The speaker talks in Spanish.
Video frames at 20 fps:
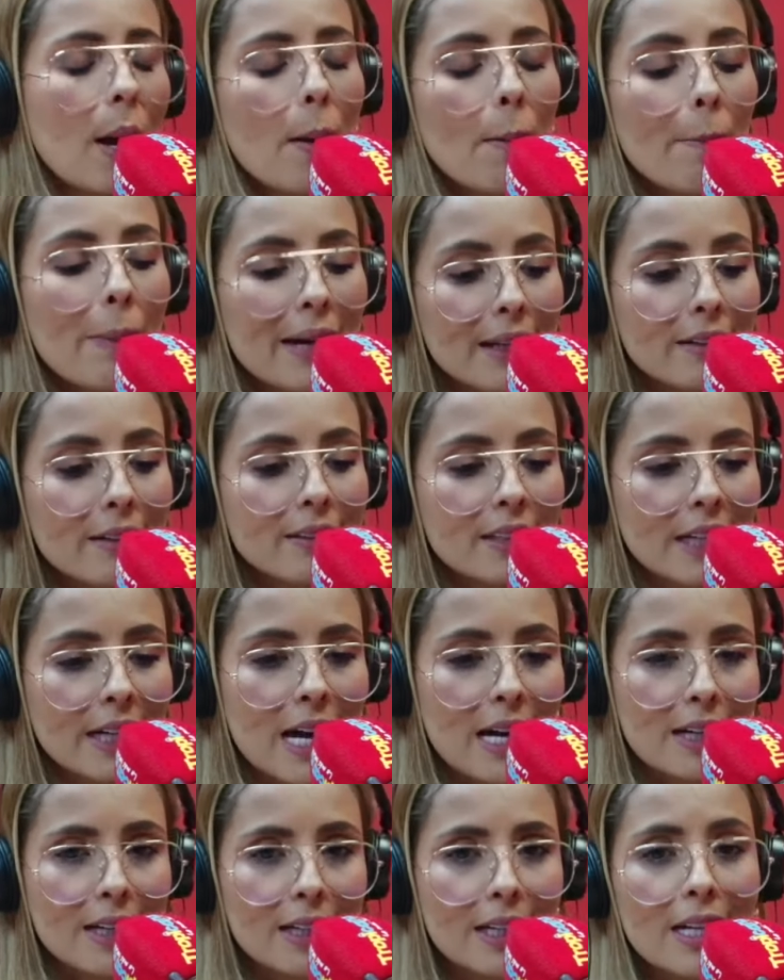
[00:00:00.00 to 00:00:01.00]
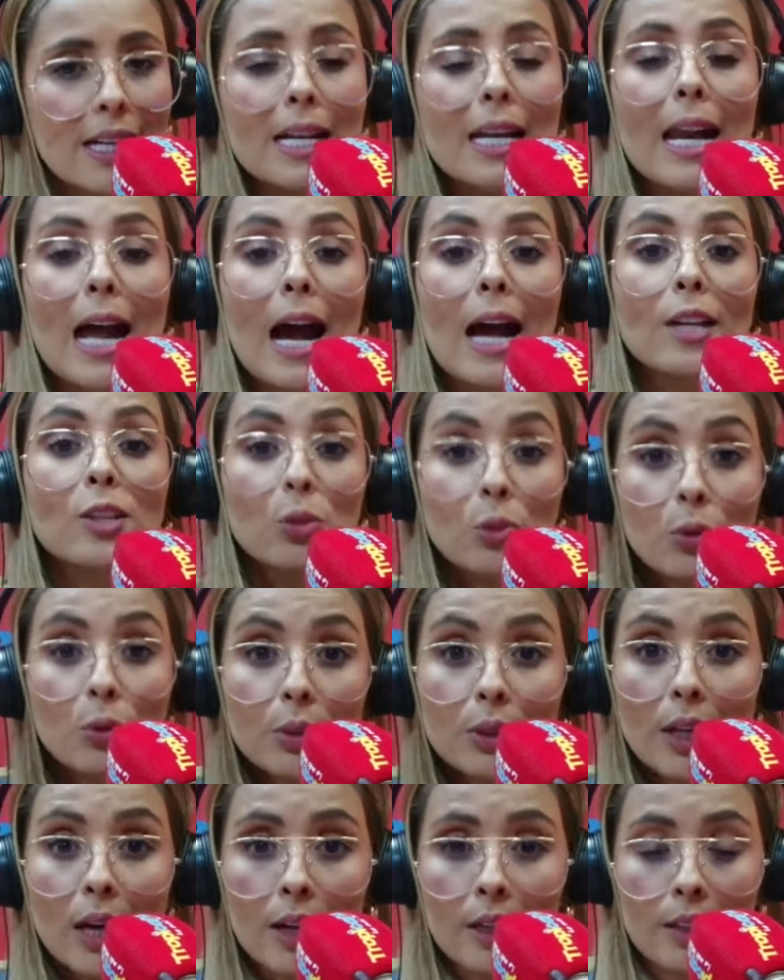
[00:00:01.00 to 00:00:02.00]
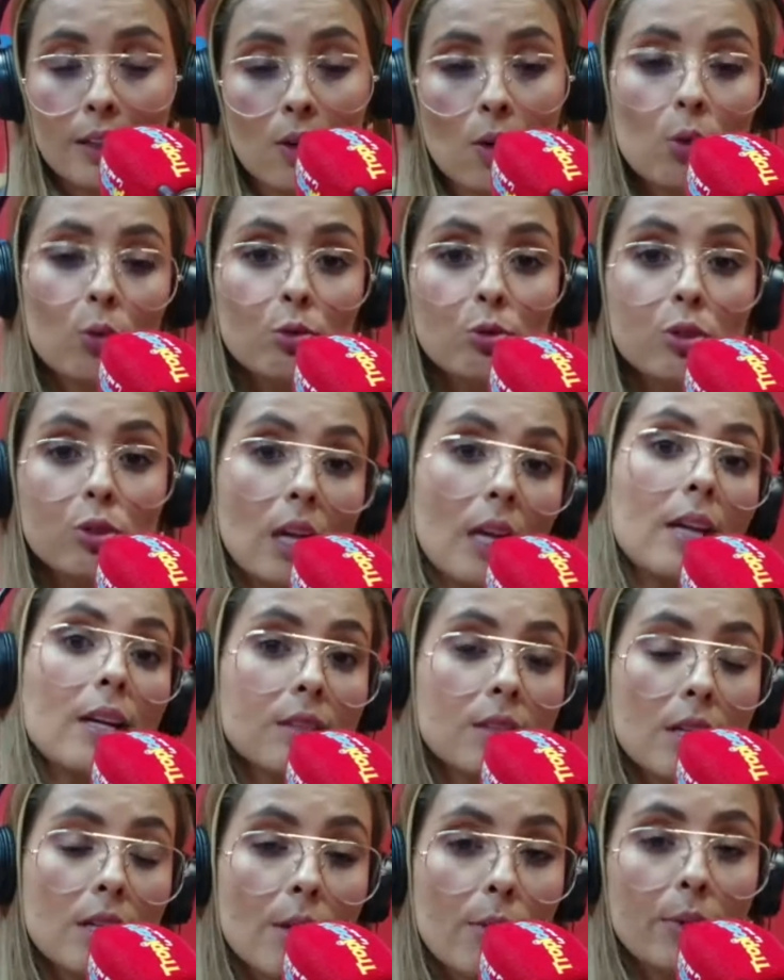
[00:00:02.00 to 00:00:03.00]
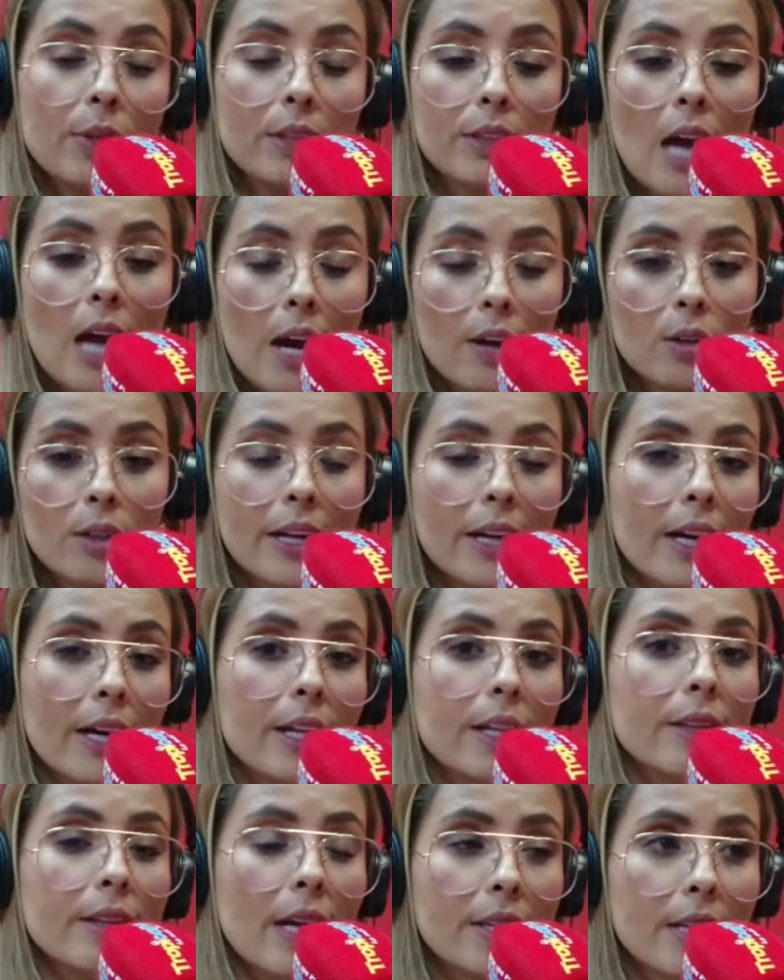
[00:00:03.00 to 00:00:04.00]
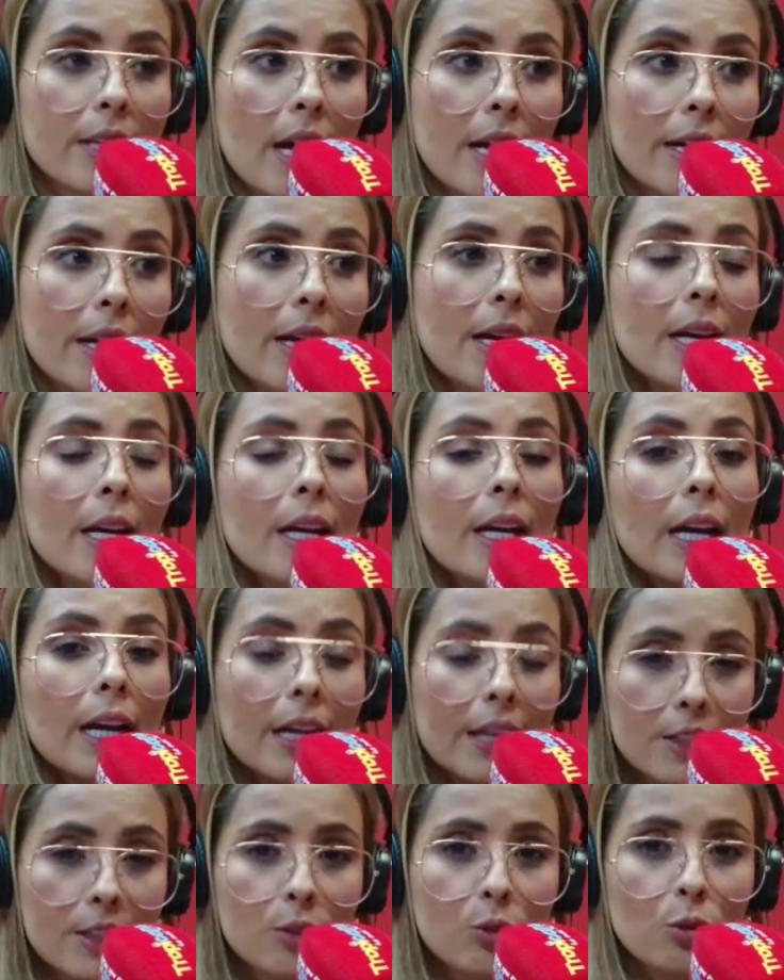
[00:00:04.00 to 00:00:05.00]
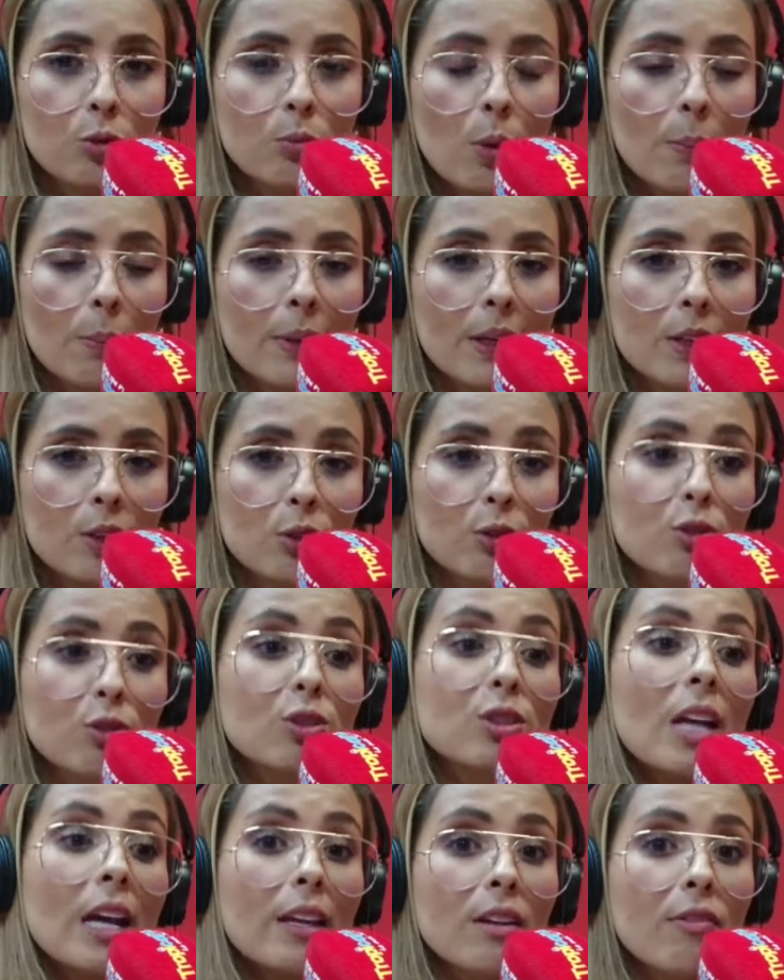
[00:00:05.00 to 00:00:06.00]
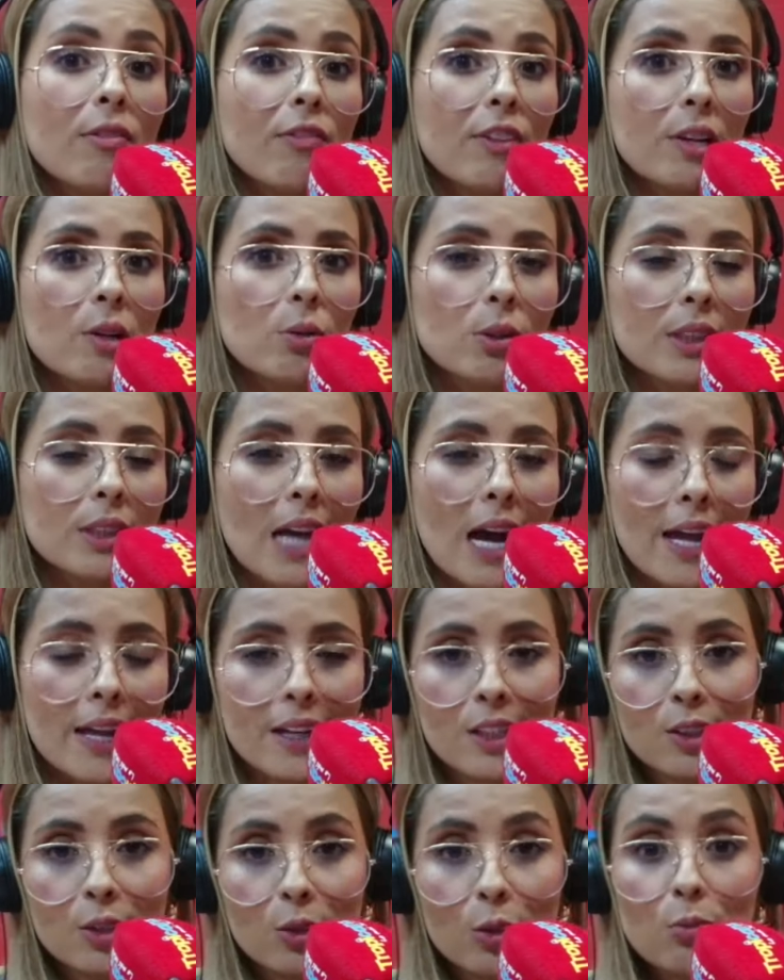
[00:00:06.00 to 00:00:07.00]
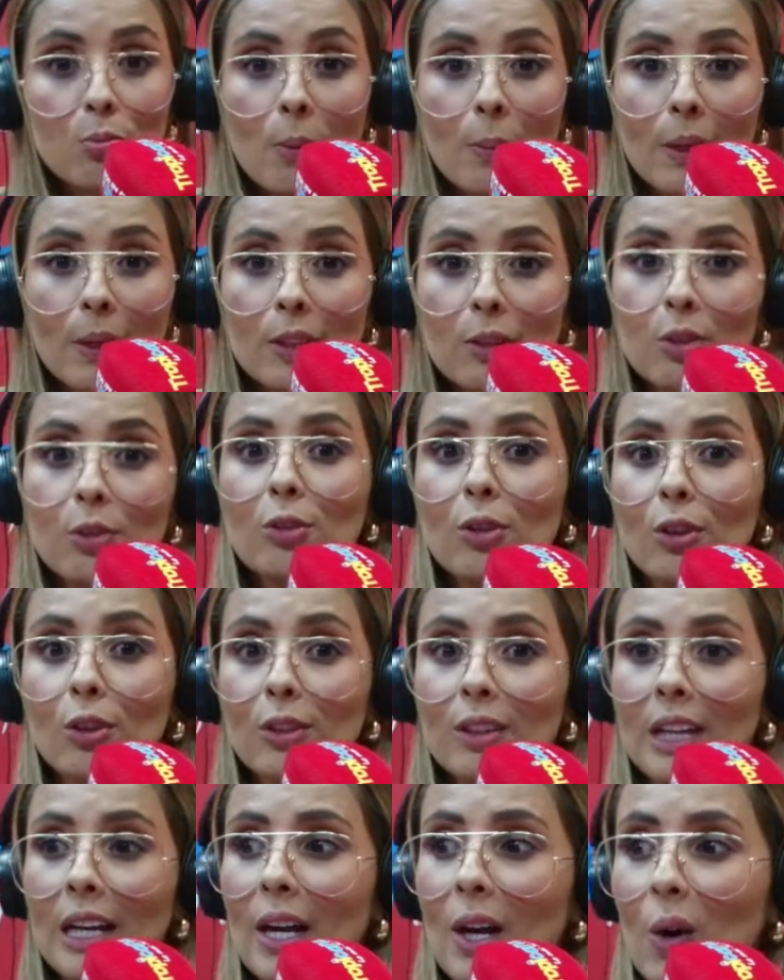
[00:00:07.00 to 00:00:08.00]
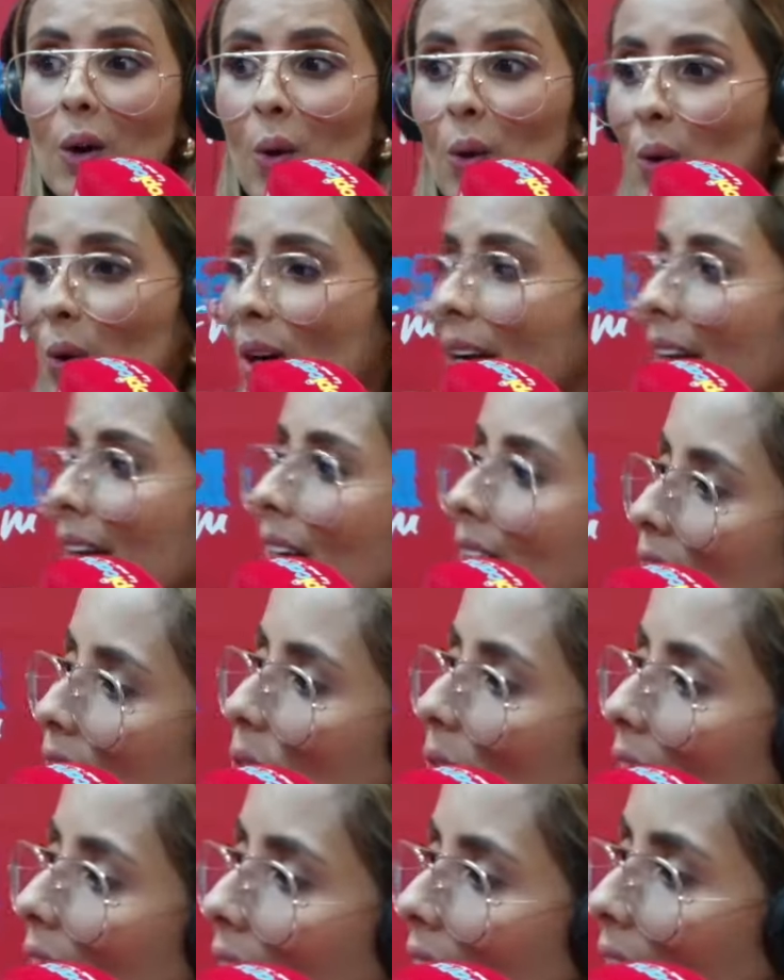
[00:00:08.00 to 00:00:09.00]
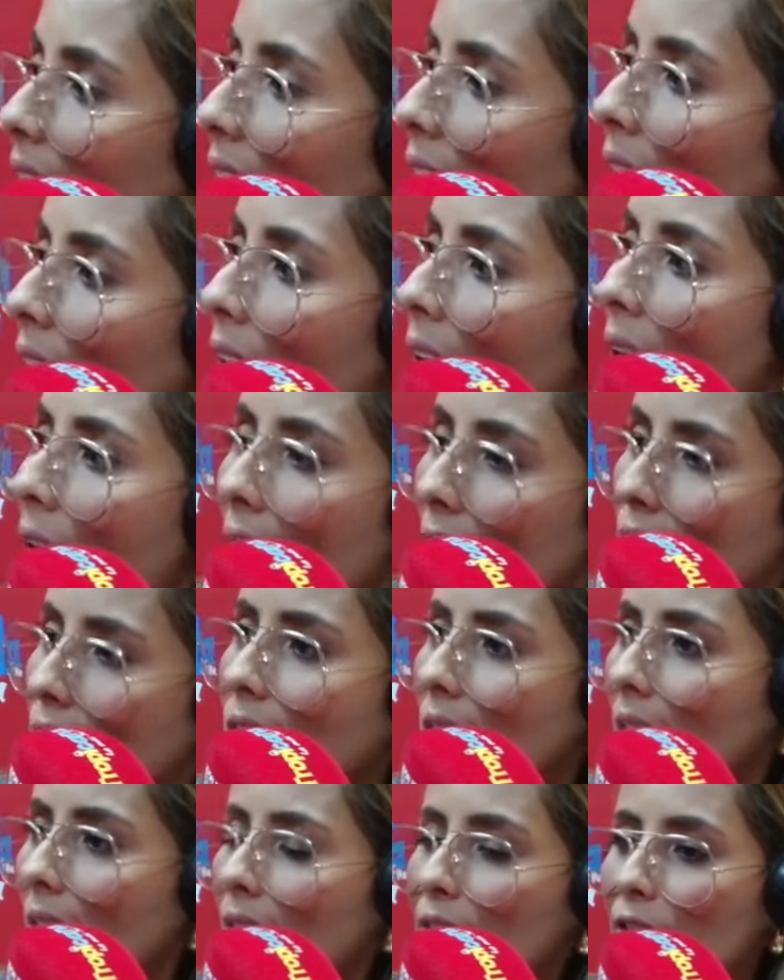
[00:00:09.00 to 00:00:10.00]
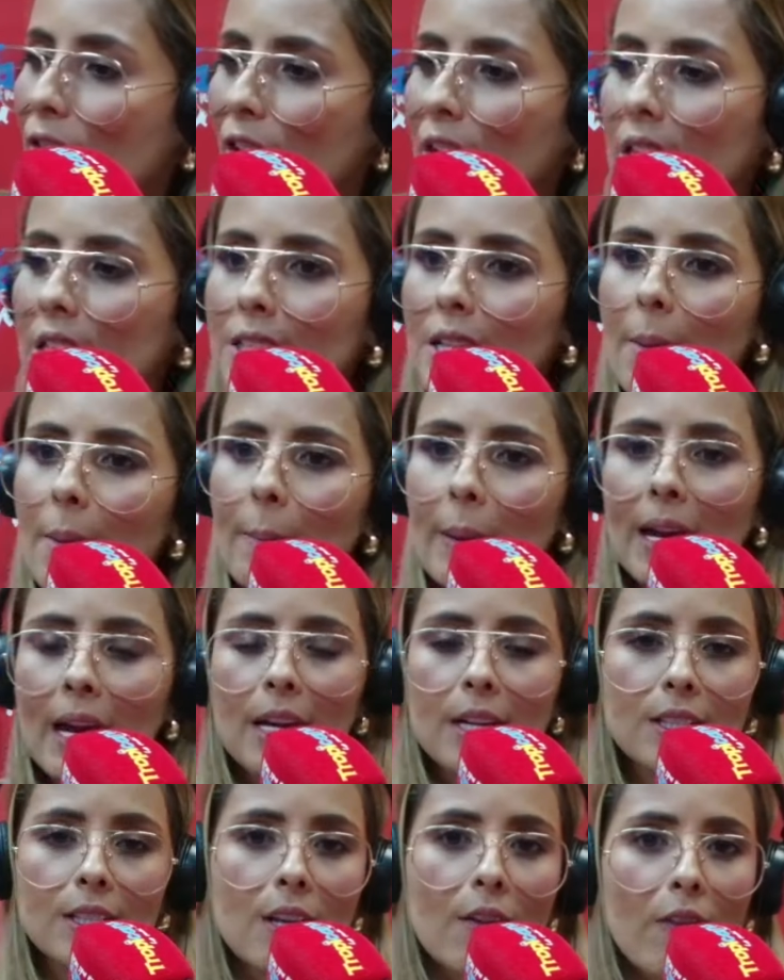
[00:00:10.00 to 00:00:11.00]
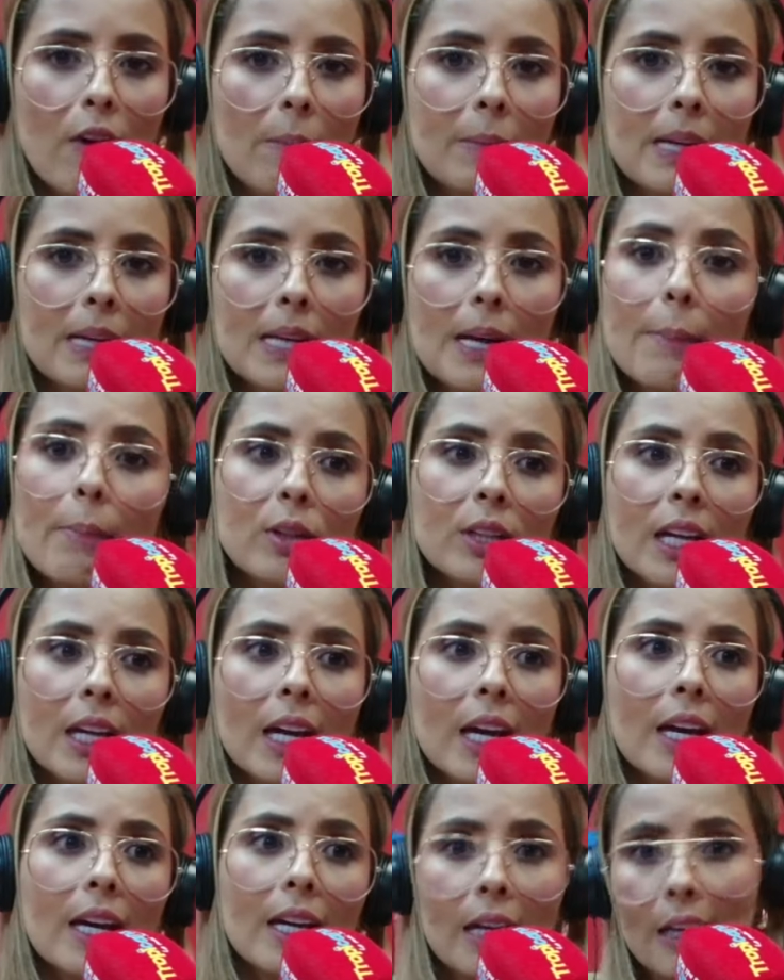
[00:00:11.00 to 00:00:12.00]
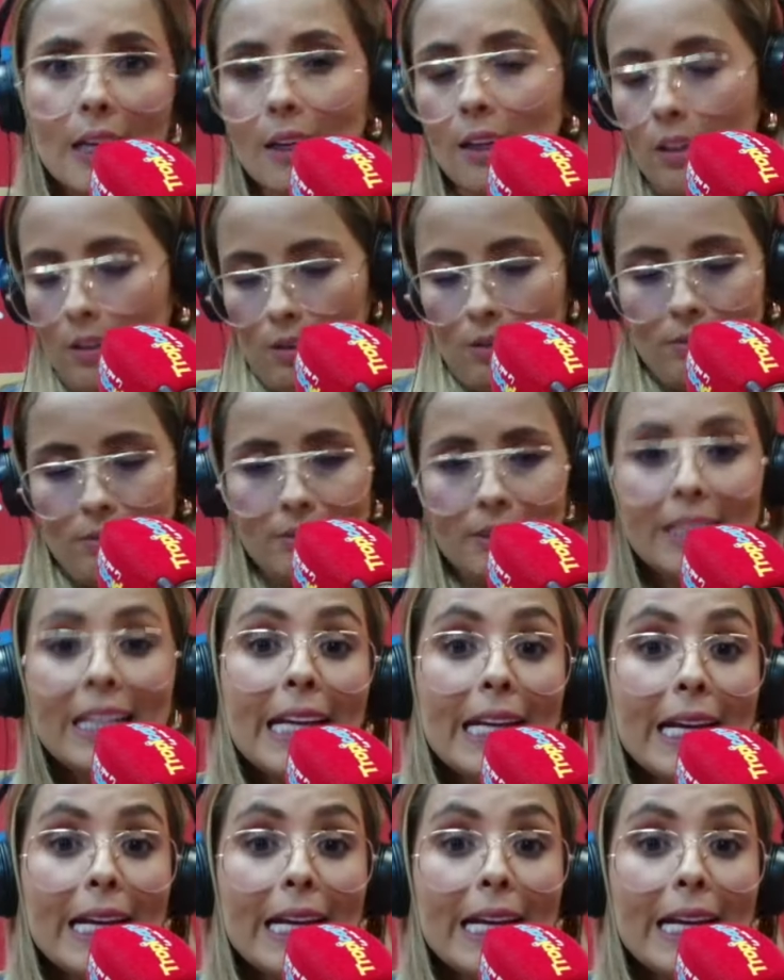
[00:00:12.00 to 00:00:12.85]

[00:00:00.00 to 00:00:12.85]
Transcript: para entregarle la ayuda que ustedes le brindaron a Karen en estos momentos de dificultad, en estos momentos donde un granito de arena hace la diferencia para esta familia porque ni